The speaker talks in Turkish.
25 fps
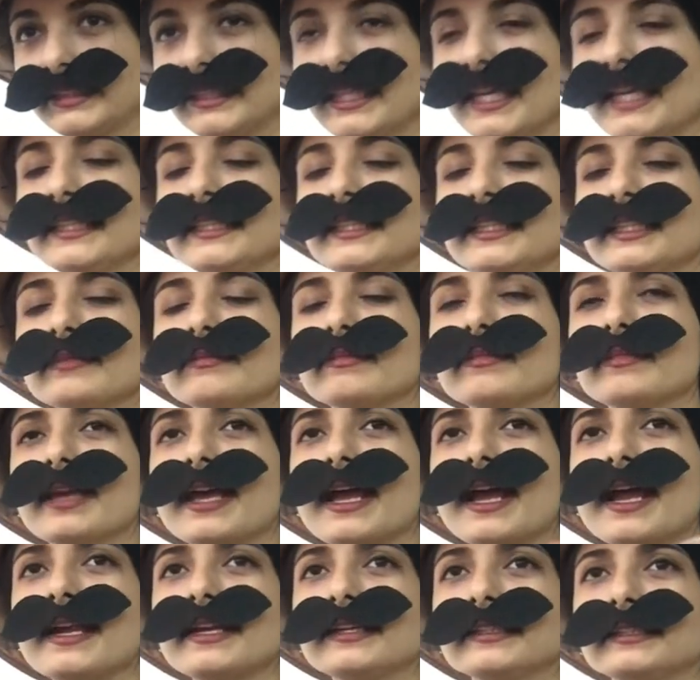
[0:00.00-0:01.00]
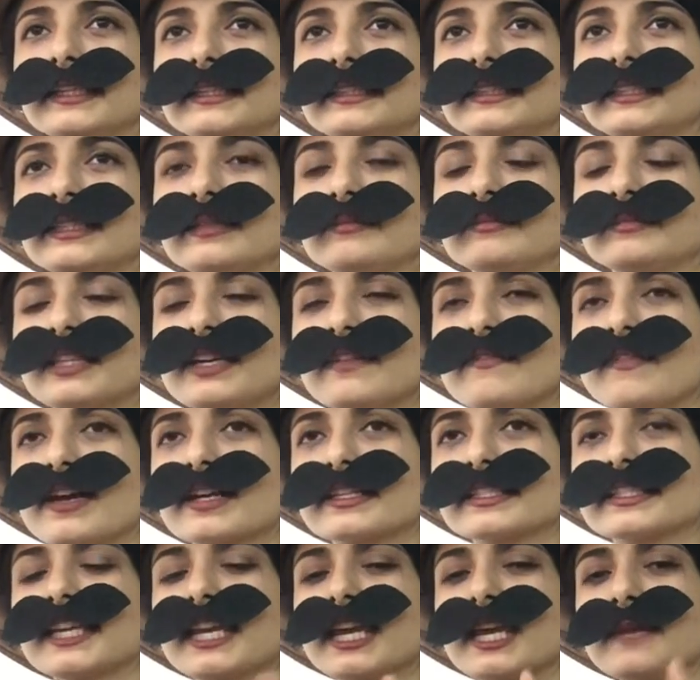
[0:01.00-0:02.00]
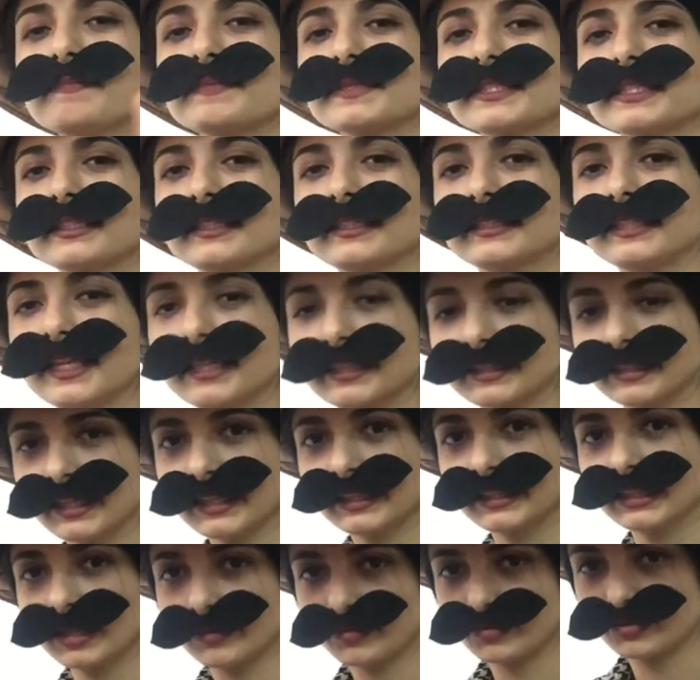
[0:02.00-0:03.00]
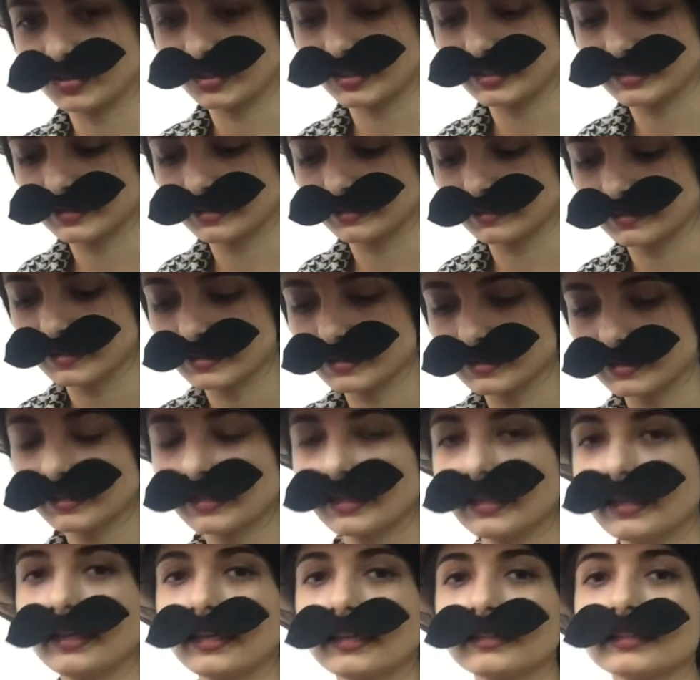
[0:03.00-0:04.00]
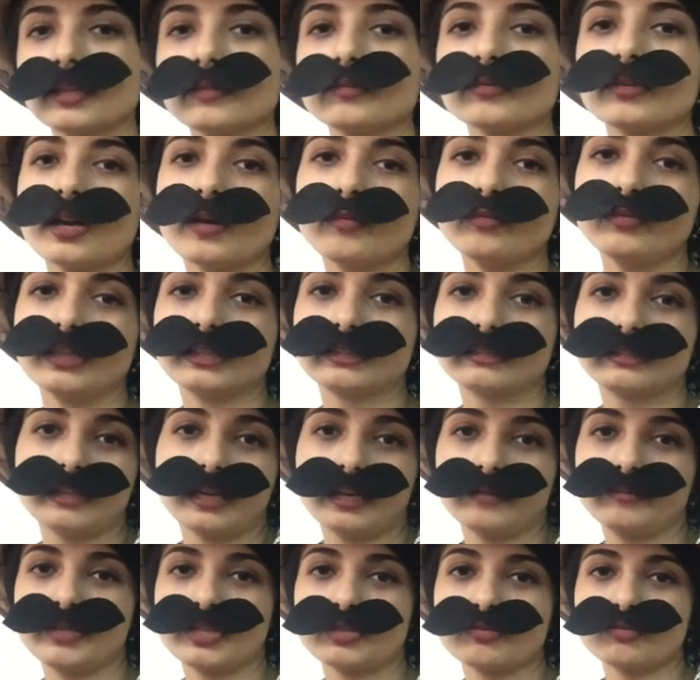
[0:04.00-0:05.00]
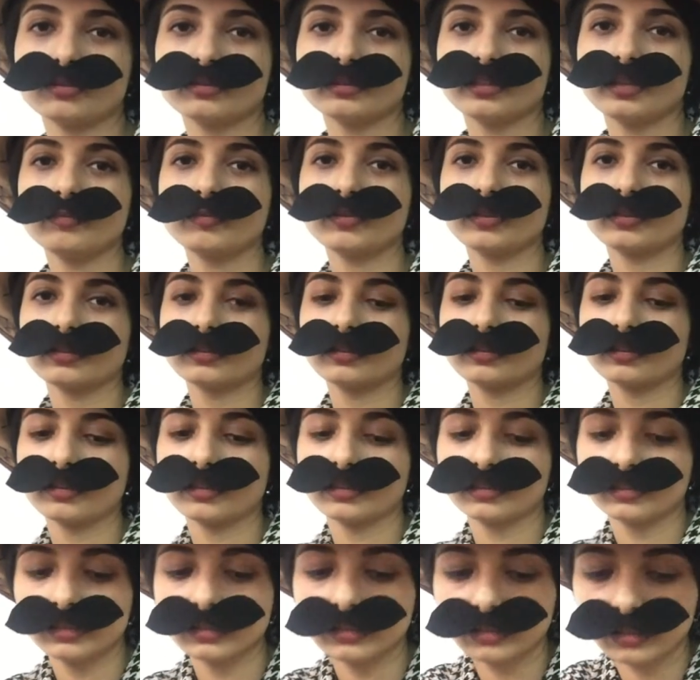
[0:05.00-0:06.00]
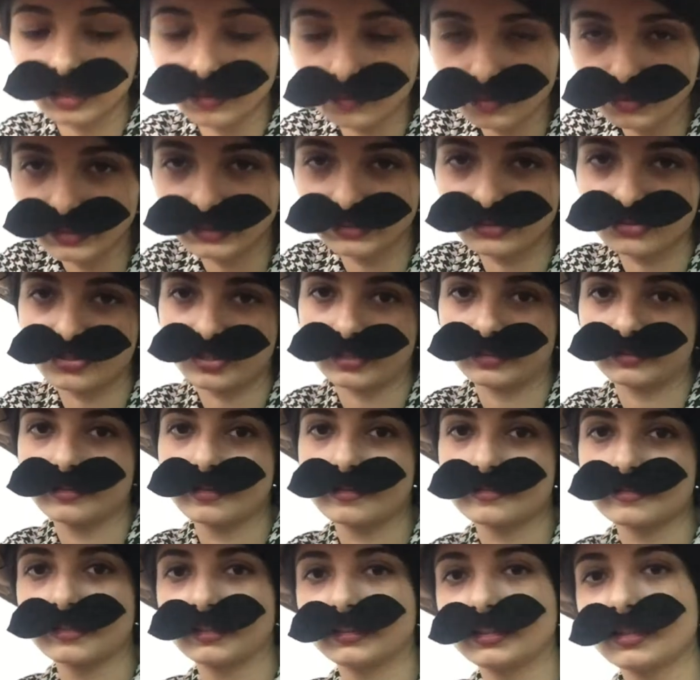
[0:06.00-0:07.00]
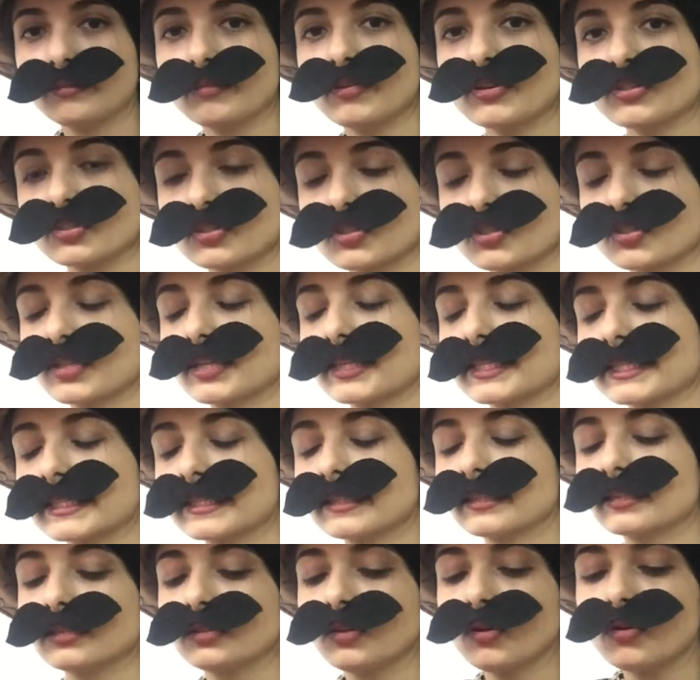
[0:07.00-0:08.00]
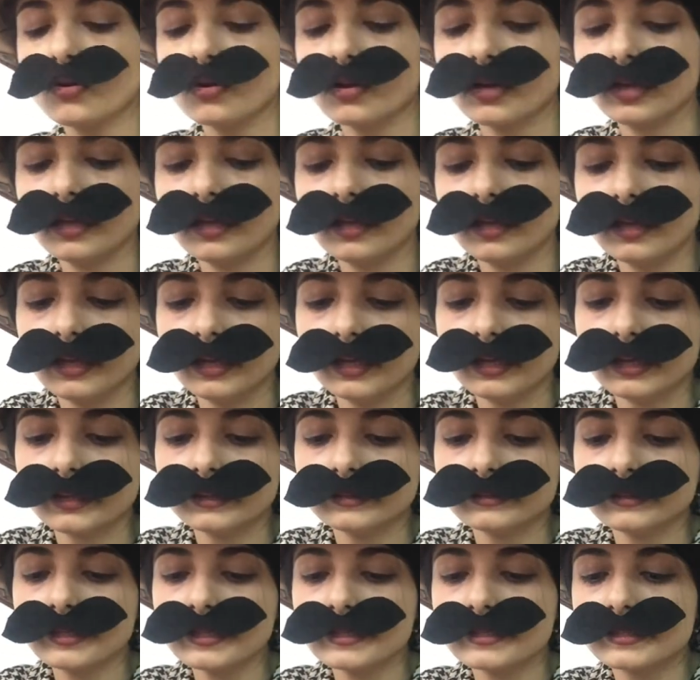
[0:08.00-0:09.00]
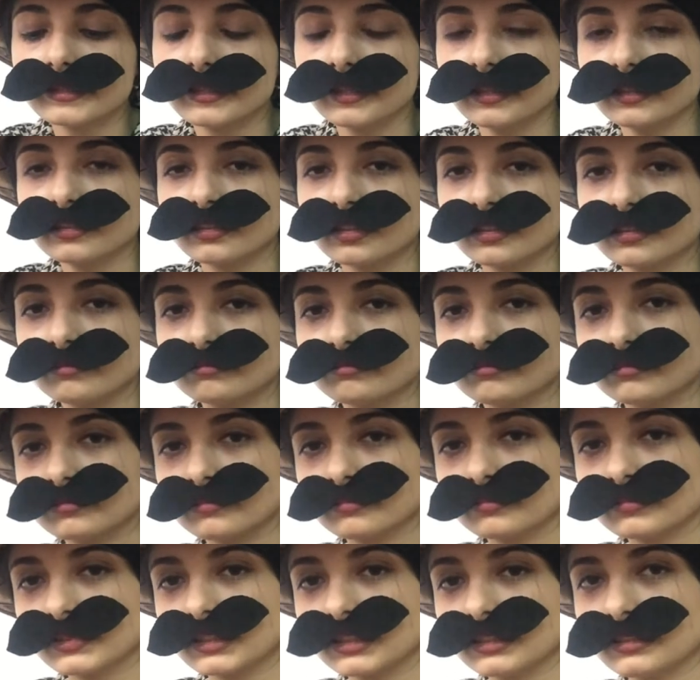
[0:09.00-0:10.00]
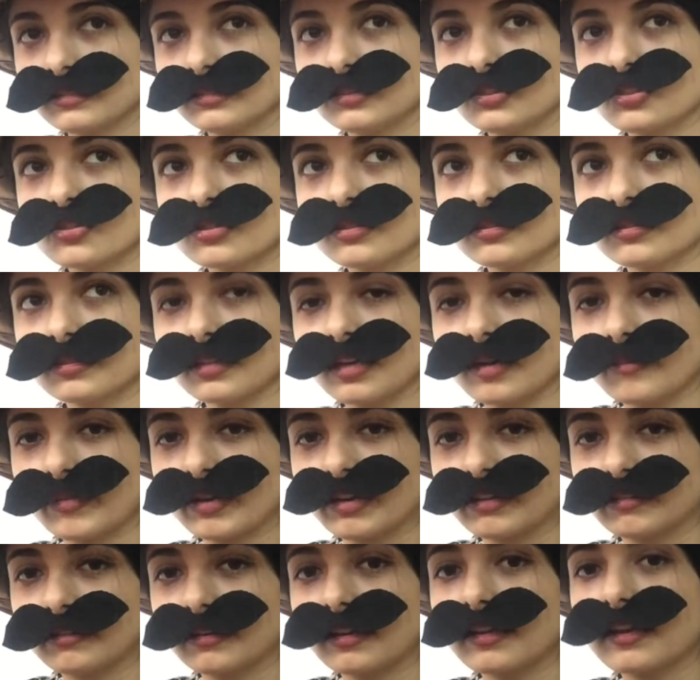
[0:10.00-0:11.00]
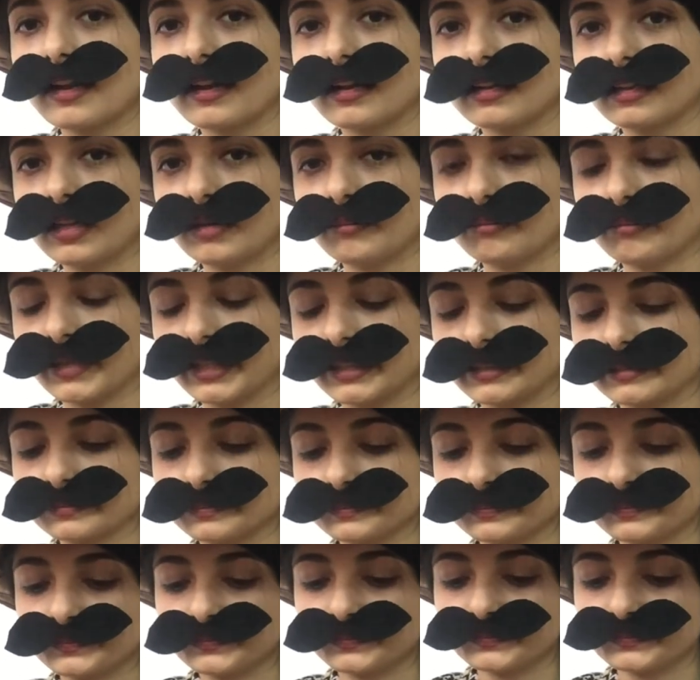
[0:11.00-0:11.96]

dedim her dediğim ne varsa hepsini tek tek yapacaksınız. Tabi kabul ettiler mecbur. Tabi ki kabul edecekler zaten. Başka şansları yok. Neyse dedim gidin için kameralara yakalanmayın.